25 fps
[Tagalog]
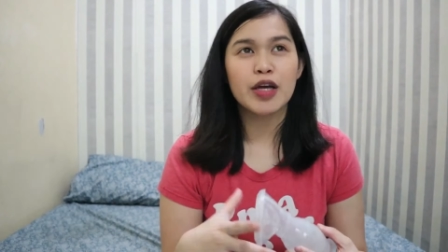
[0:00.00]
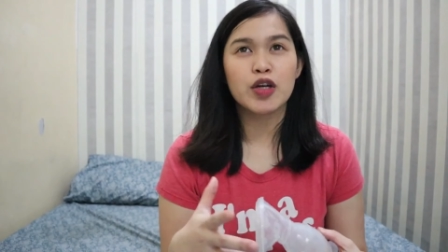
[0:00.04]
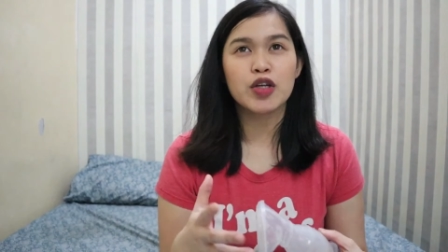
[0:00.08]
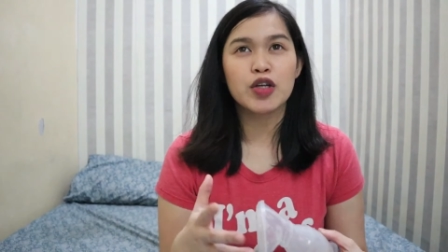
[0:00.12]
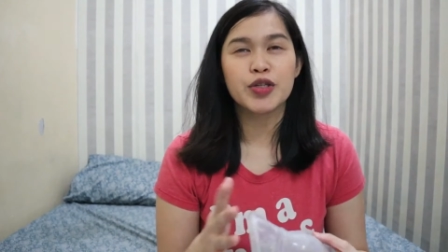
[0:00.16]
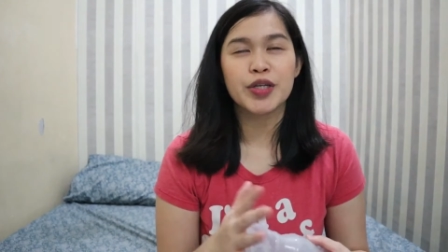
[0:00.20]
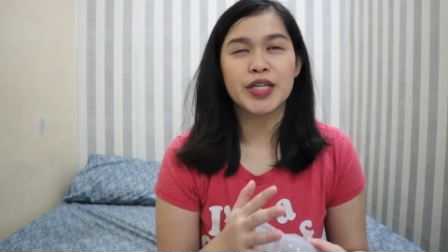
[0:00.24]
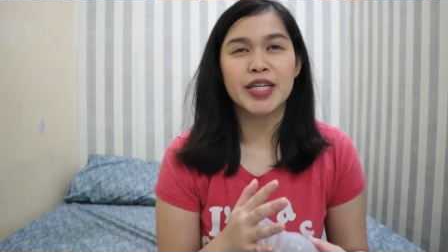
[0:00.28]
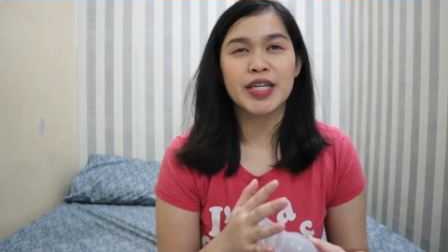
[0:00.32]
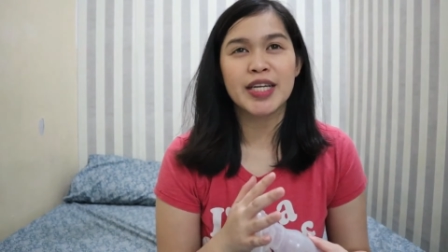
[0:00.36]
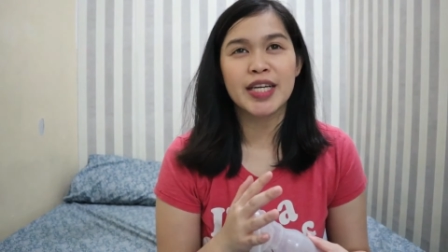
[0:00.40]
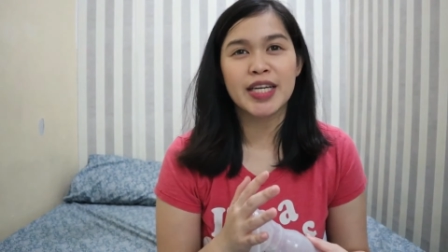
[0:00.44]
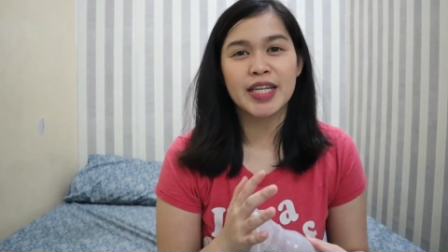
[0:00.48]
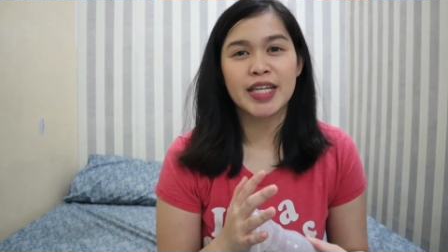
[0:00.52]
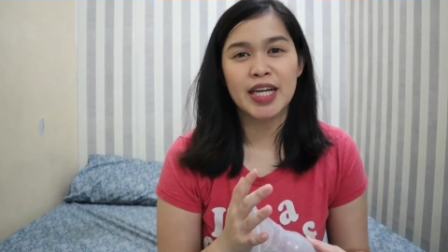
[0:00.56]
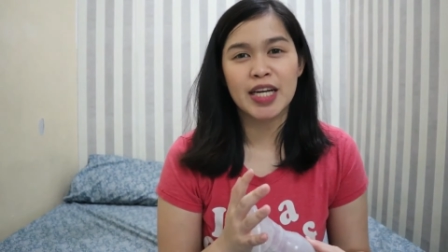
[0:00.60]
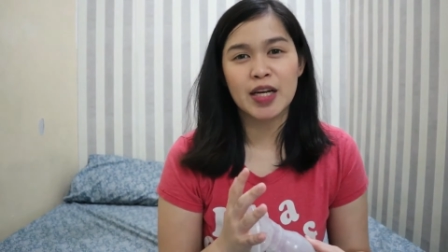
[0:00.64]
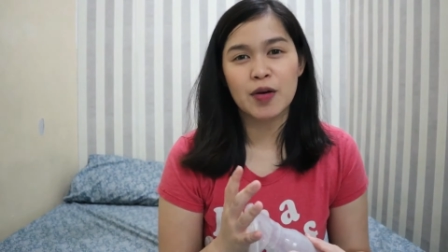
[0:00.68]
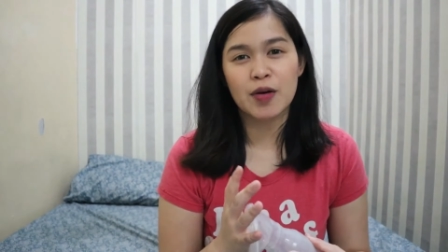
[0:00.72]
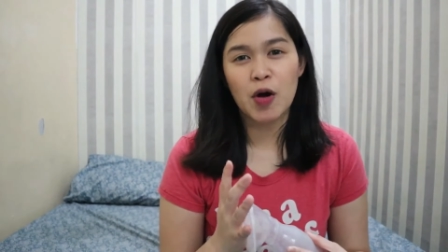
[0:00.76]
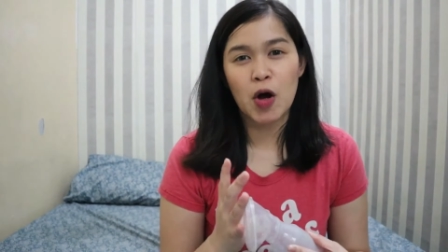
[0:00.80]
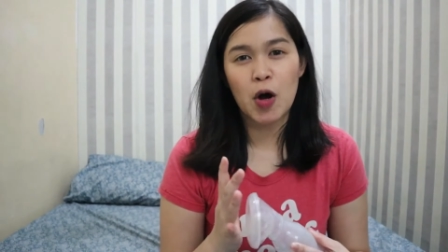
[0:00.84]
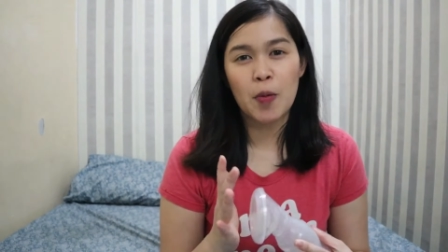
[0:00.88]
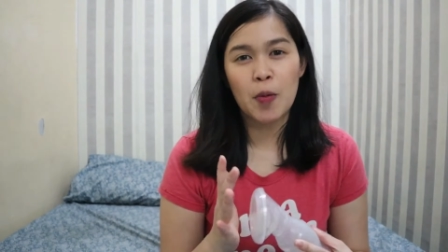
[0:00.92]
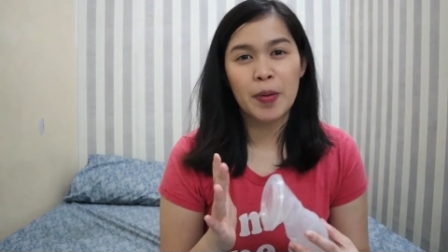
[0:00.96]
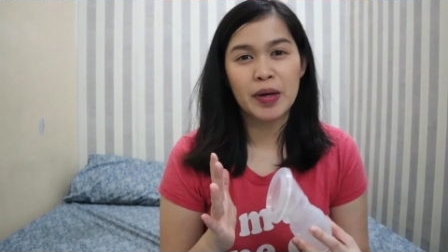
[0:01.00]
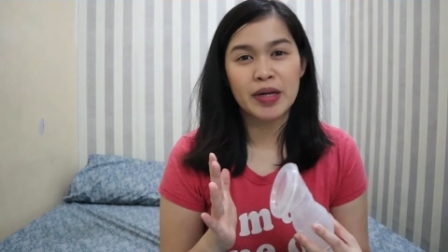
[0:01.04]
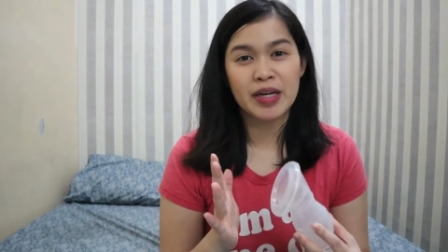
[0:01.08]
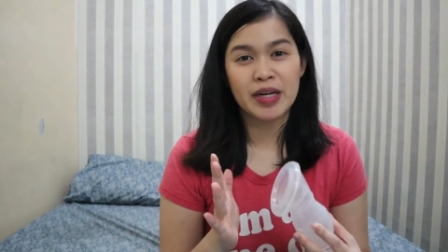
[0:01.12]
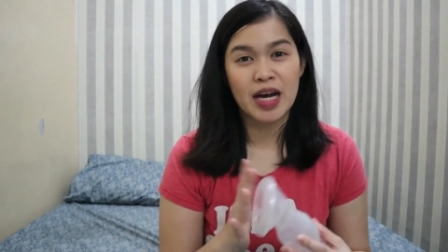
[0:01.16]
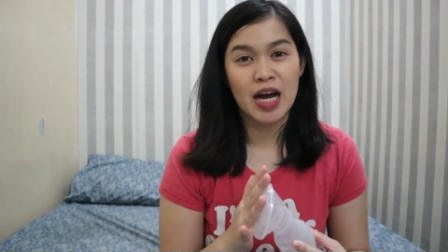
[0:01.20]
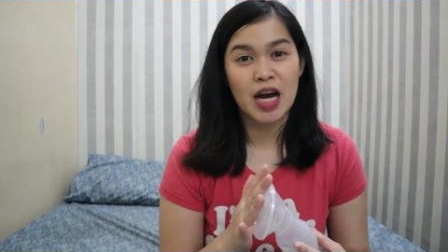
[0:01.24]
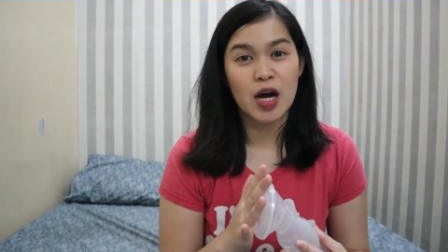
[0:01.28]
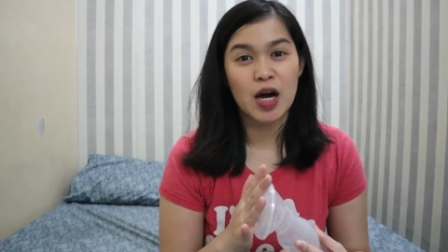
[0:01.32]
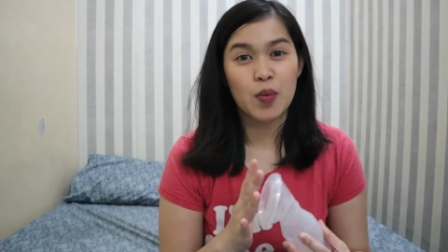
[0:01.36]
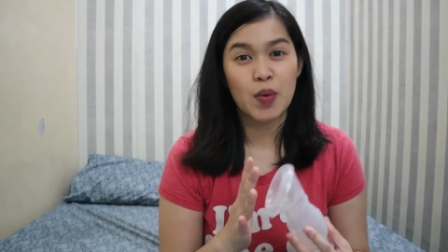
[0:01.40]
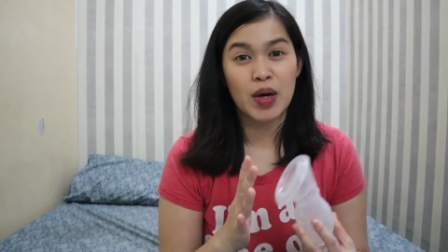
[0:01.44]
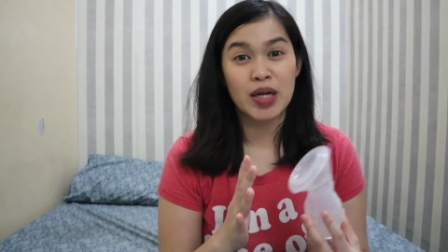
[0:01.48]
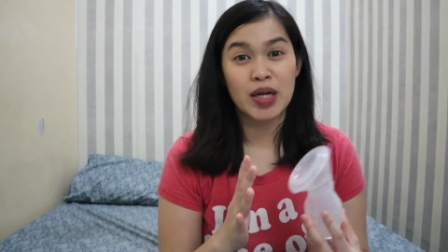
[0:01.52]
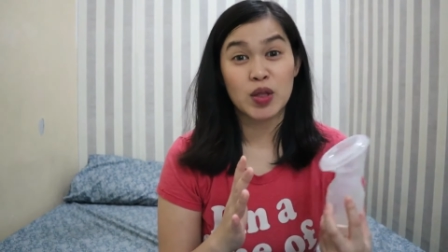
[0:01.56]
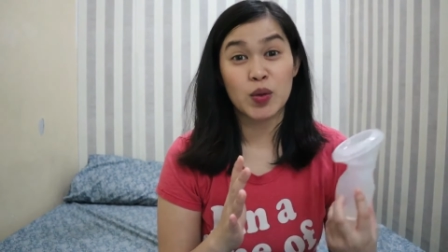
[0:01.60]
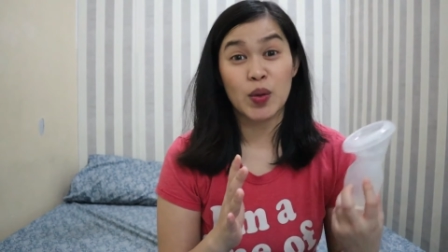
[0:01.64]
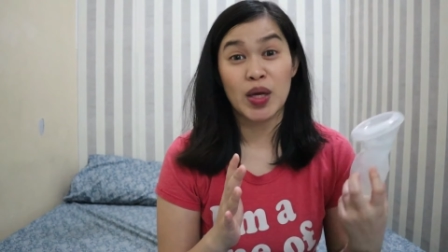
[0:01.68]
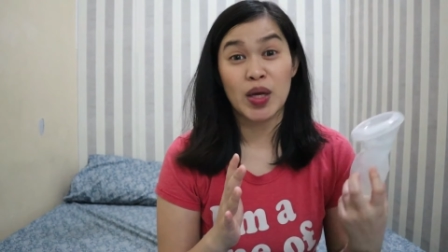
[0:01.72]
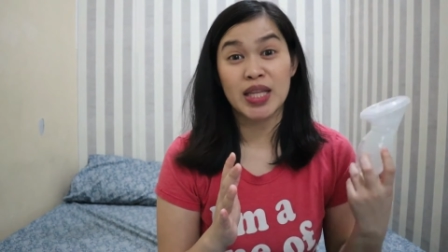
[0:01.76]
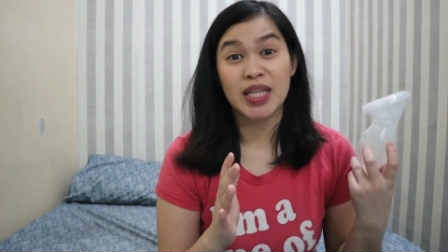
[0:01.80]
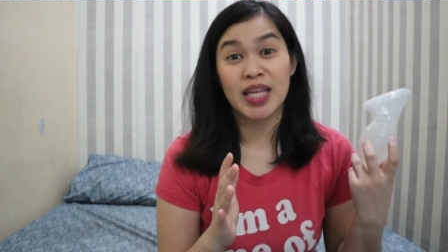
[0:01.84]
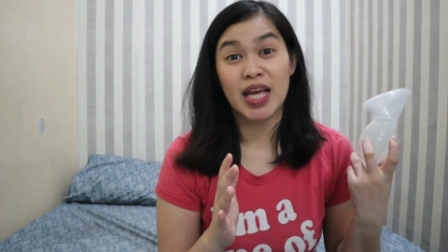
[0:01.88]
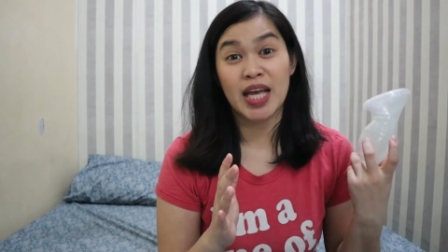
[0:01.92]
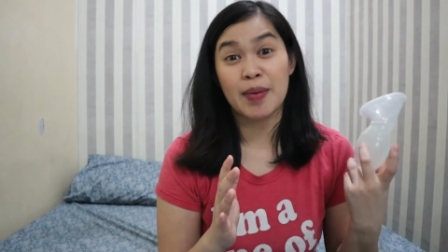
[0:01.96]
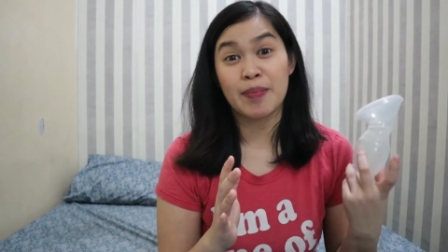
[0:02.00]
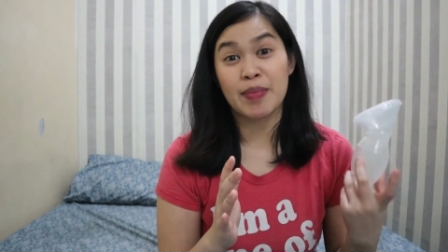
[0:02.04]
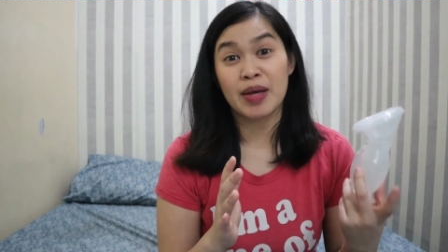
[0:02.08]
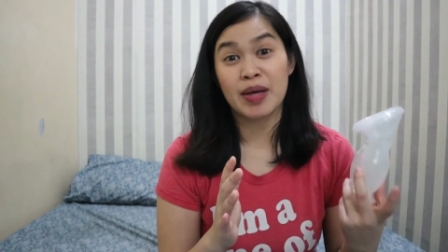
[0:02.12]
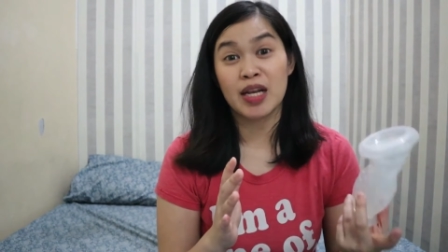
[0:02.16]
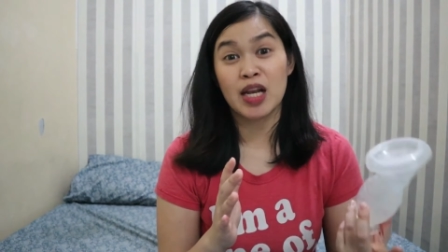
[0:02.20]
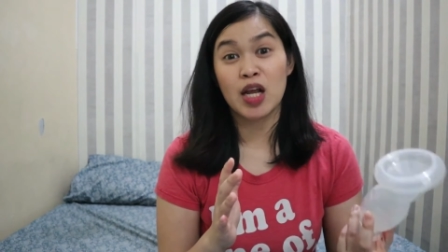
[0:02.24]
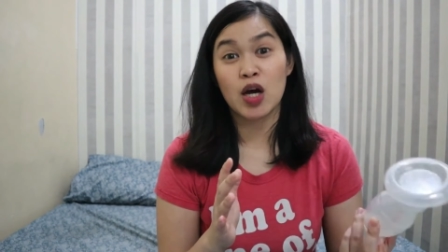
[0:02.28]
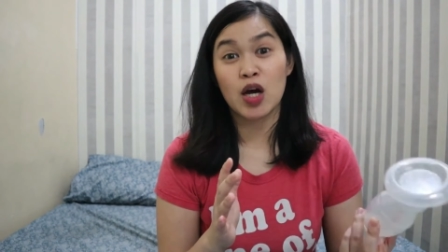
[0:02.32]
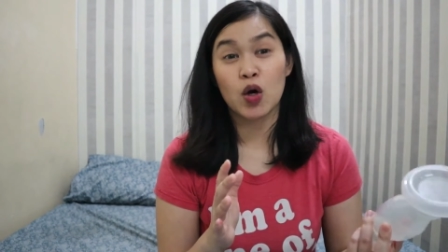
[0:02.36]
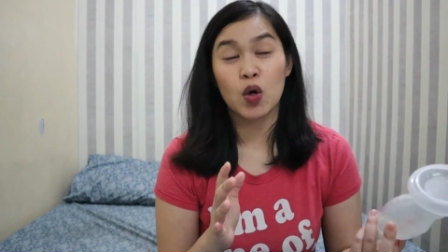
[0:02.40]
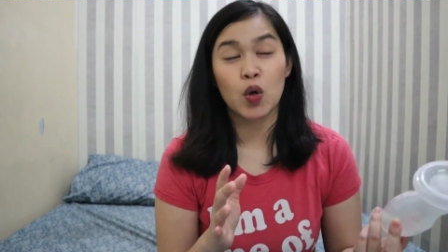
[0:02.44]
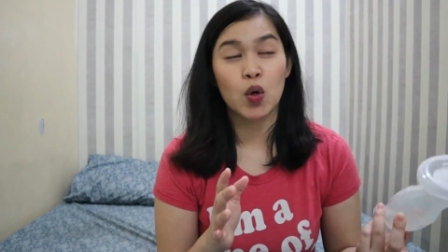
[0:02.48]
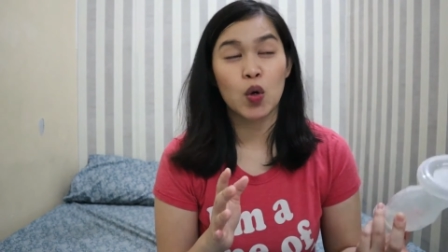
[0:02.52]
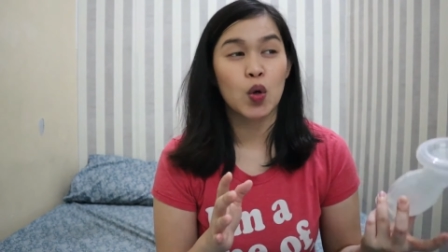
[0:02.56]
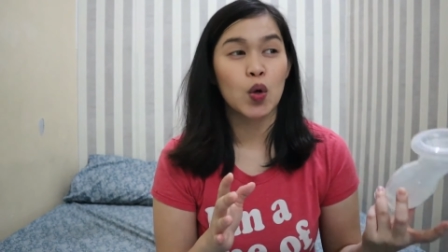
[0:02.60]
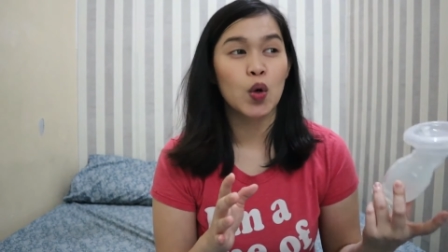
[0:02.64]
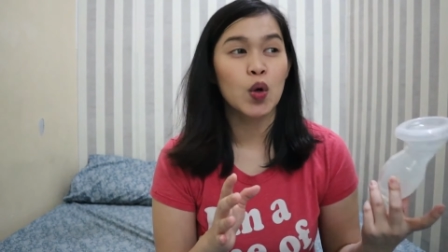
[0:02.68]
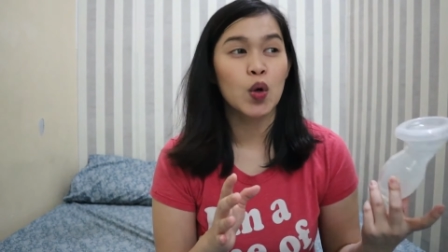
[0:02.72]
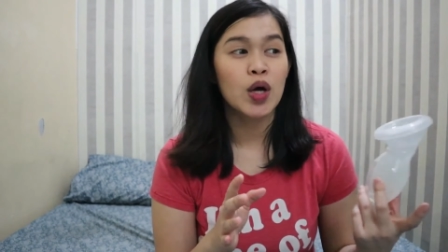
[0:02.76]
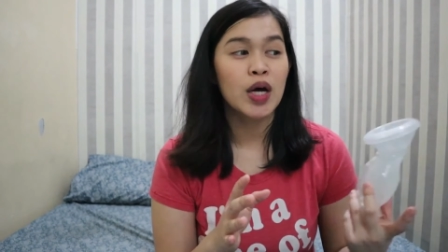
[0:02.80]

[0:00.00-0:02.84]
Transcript: Usually, ang ginagawa ko pag naka 120 ml ako,